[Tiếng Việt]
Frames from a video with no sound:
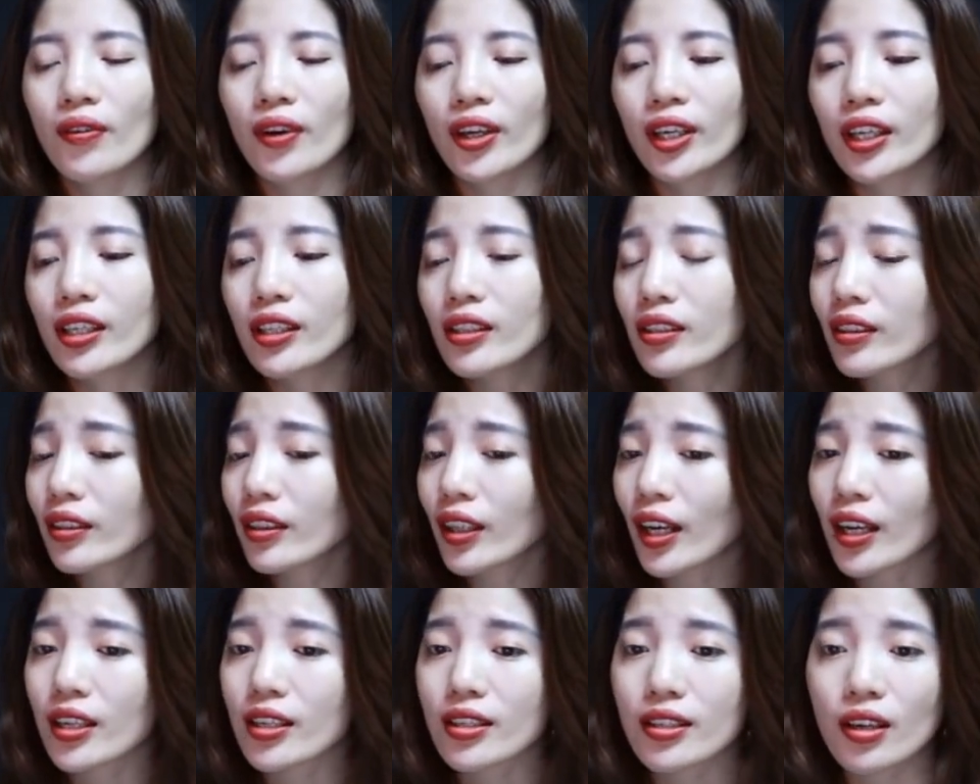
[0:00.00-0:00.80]
Và đến
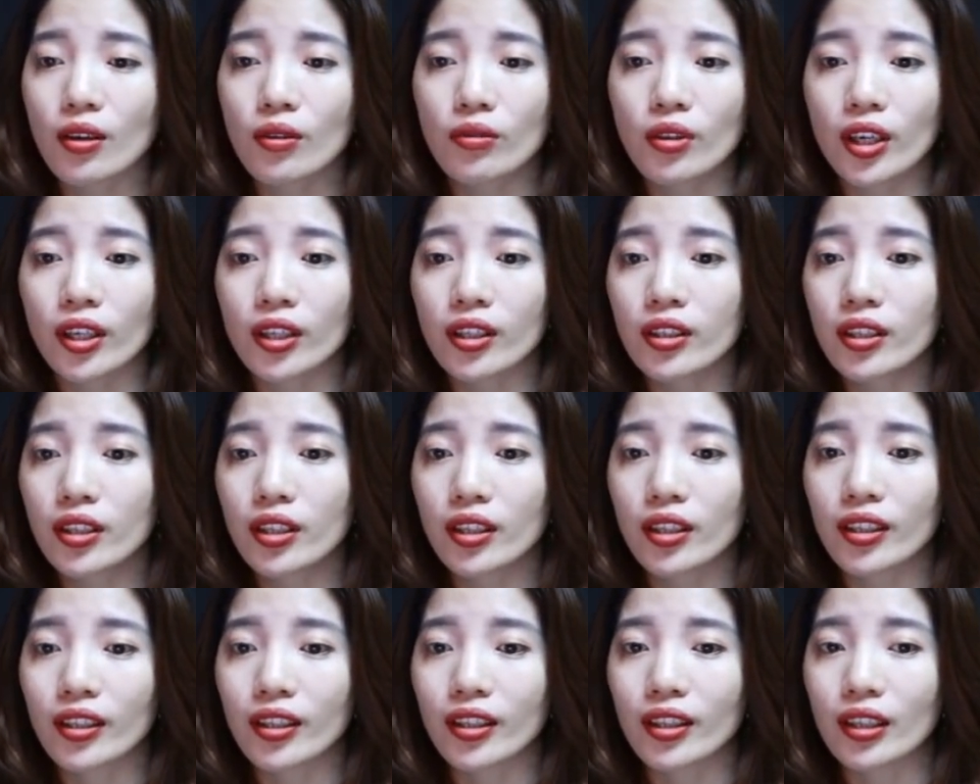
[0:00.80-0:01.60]
những ngày sau đấy
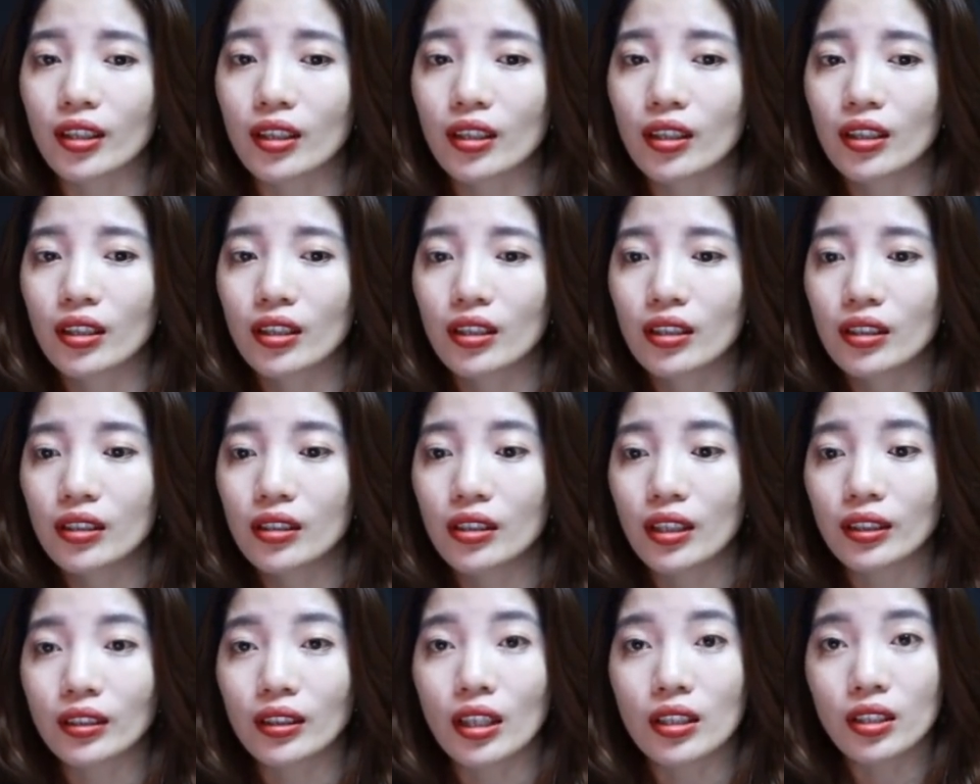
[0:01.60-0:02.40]
thì
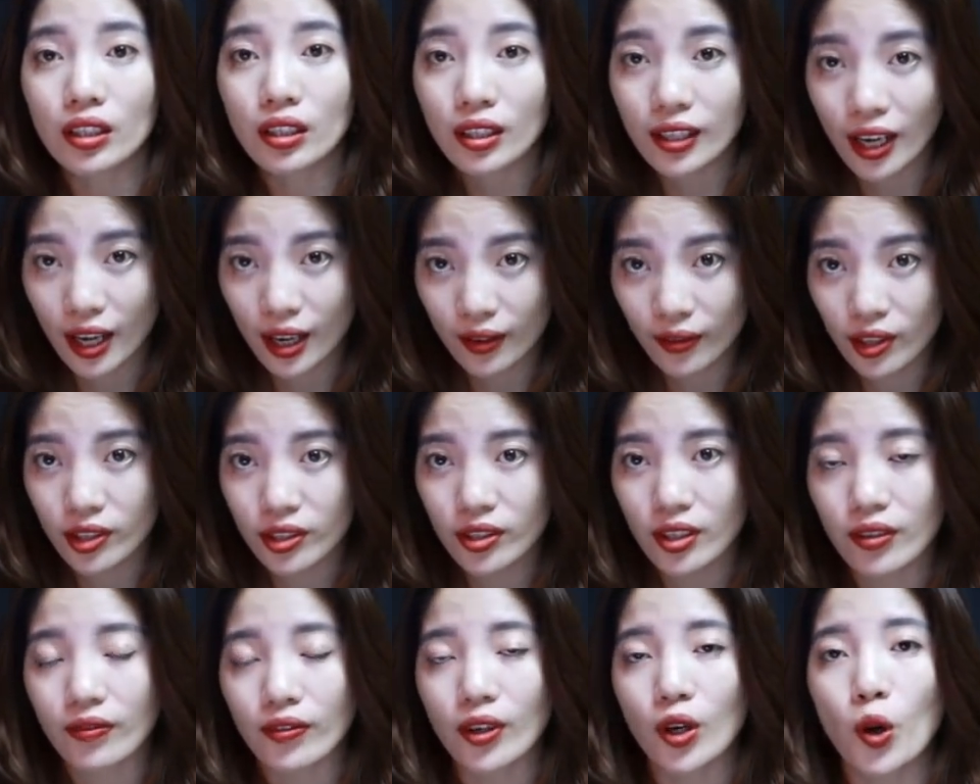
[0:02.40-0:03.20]
anh ta rất ngại với
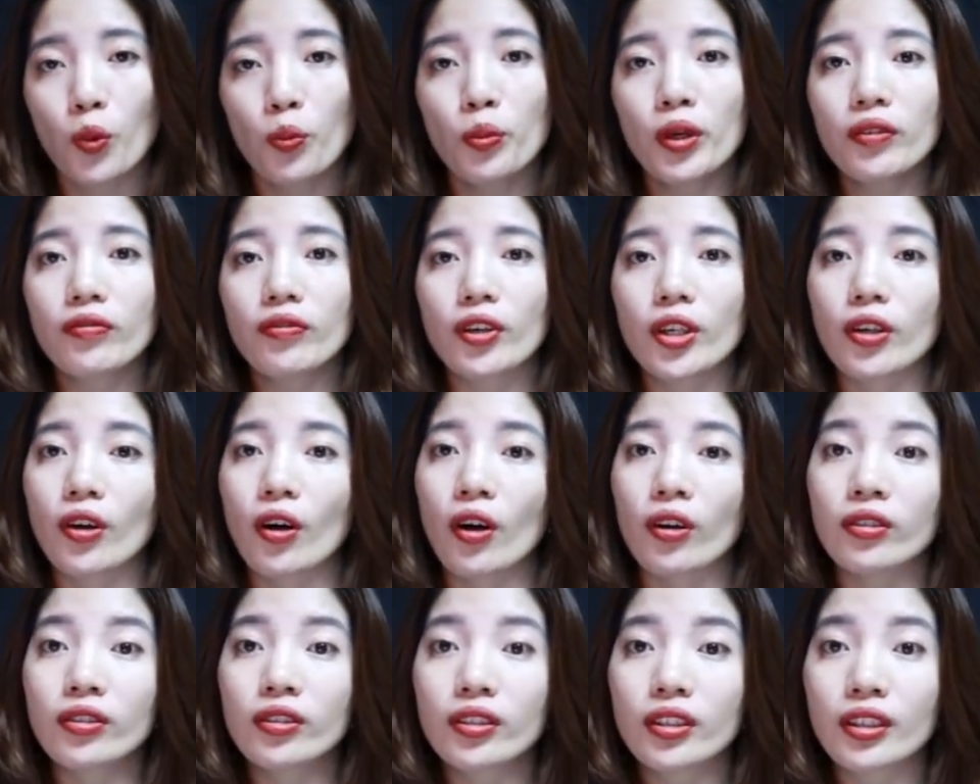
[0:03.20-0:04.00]
chị và không biết phải
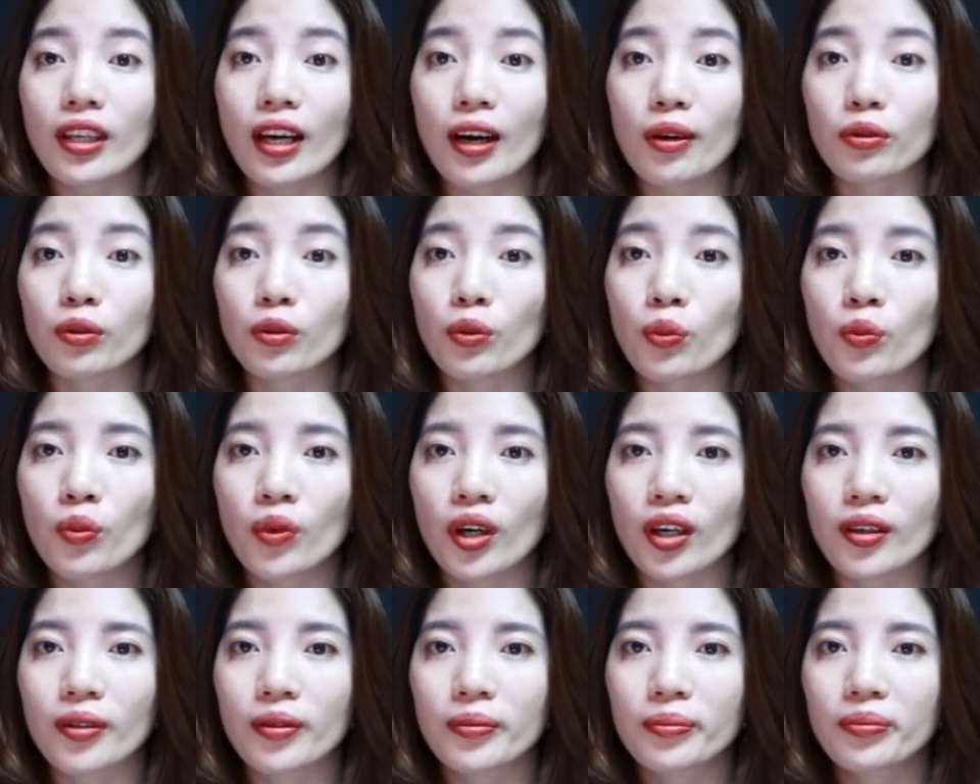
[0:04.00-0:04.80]
nói như thế nào đúng
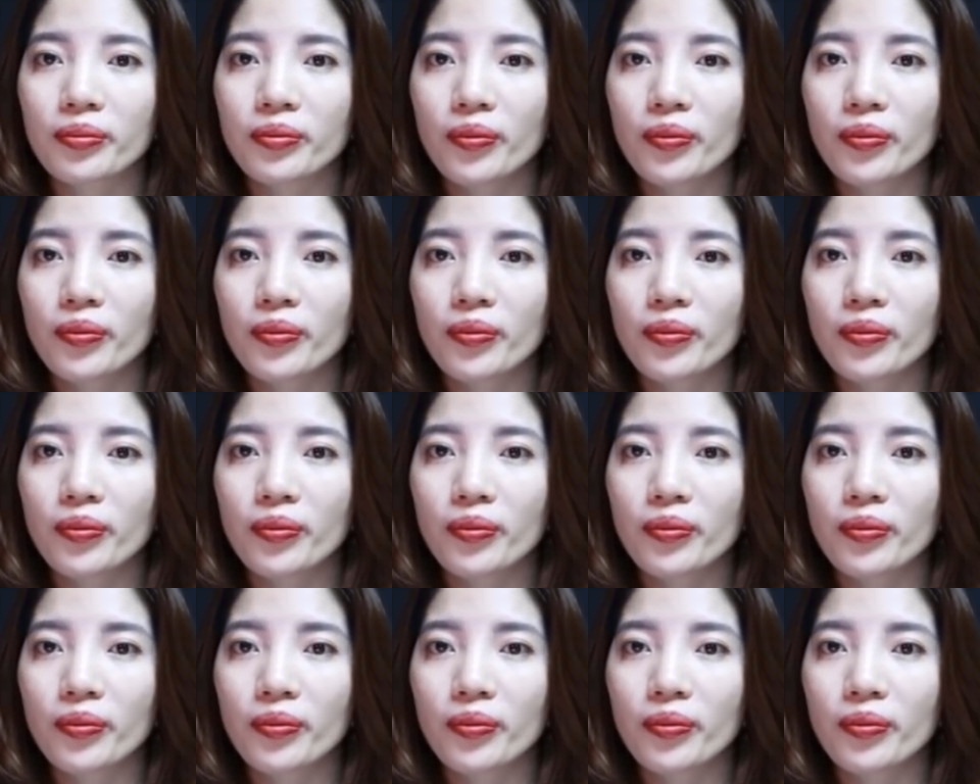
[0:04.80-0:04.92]
không ạ?